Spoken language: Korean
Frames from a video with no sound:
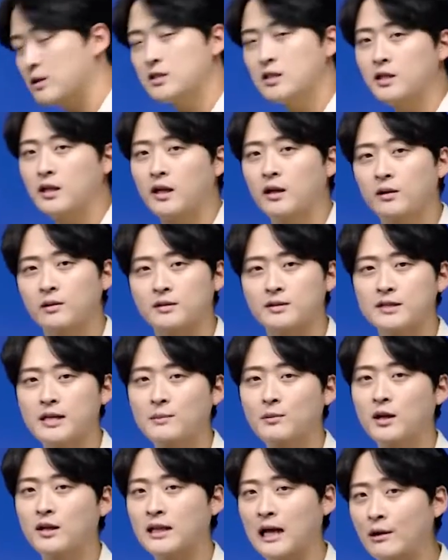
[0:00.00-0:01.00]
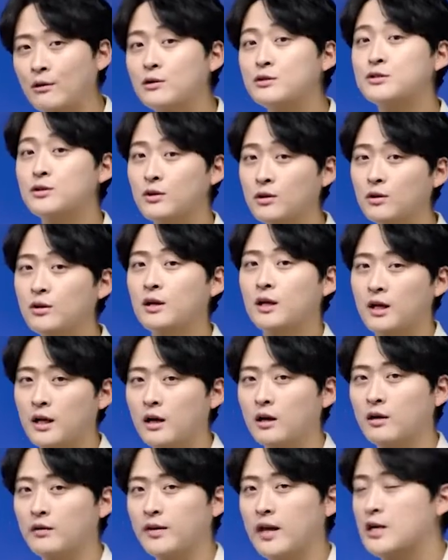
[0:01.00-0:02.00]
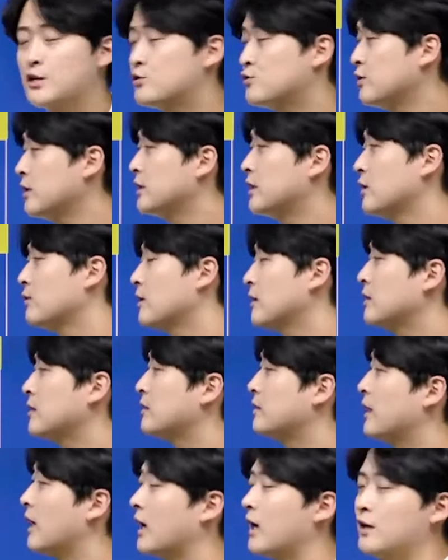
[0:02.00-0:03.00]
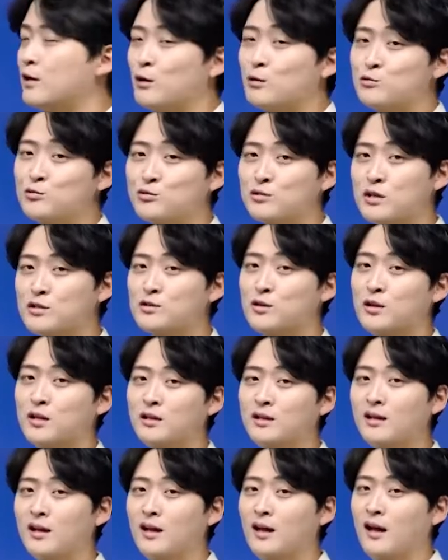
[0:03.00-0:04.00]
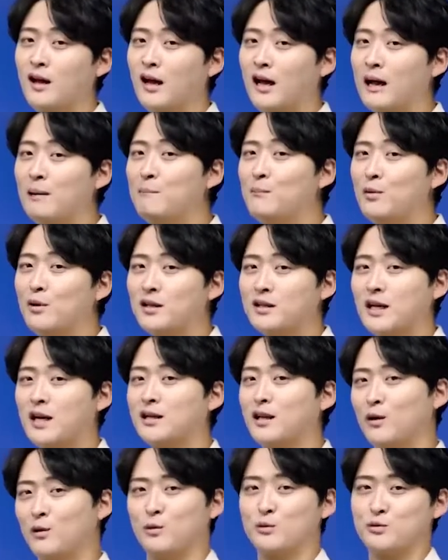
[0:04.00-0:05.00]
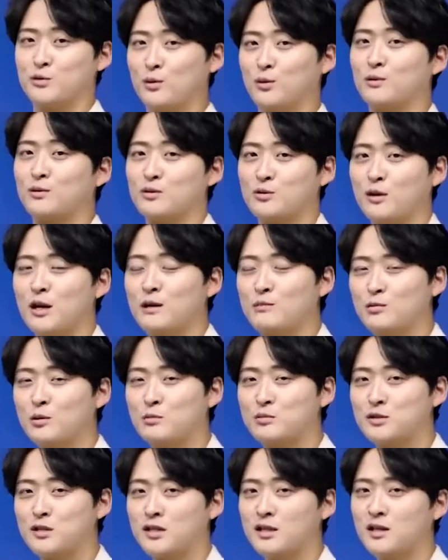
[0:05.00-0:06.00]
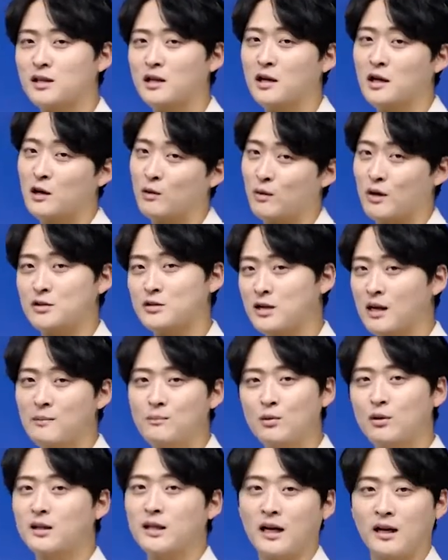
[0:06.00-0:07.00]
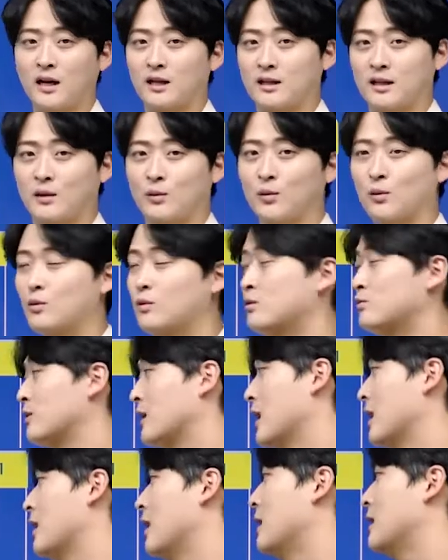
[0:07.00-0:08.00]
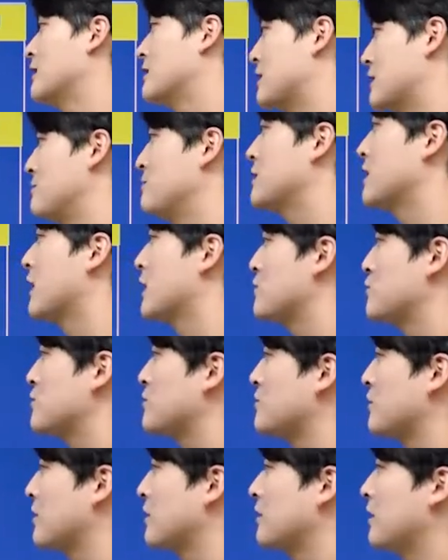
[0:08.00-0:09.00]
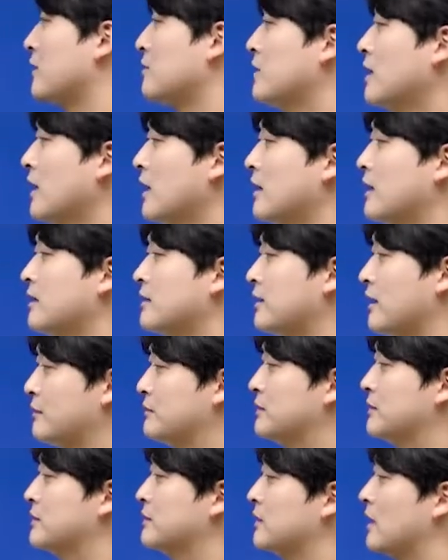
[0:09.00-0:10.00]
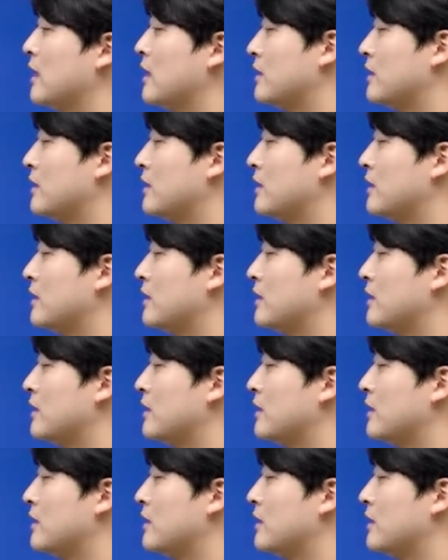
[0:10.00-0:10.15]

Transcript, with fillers: 했잖아요. 세 번에 나눠서 어, 낼수 있다고 했는데 아까 영수증에서는 한 번에 다 낸 거죠. 그죠? 할부 없이 완전히 한 번에 다 냈다. 이런 걸 우리가 짐작할 수 있었기 때문에 답은